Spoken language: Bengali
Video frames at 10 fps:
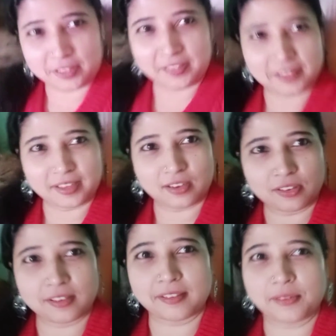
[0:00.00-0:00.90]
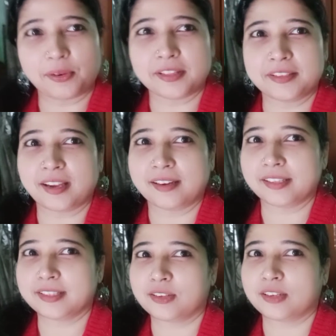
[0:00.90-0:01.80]
নিয়েছি কারণ কদিন
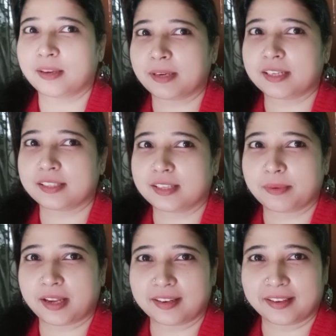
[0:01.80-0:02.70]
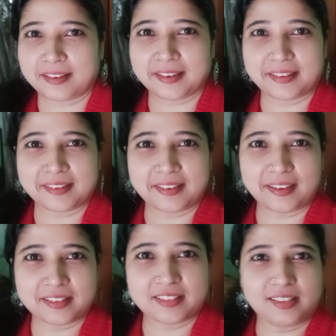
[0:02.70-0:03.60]
ঠান্ডা ছিল না বাট আজকে আমার হালকা হালকা ঠান্ডা
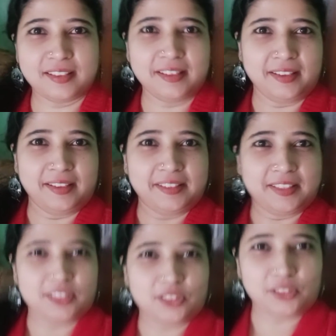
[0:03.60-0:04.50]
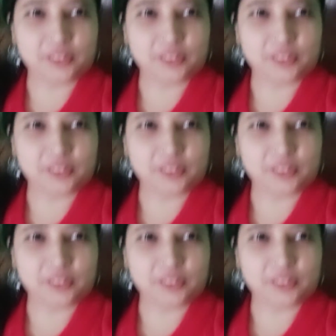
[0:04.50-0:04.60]
লাগছে সেই জন্য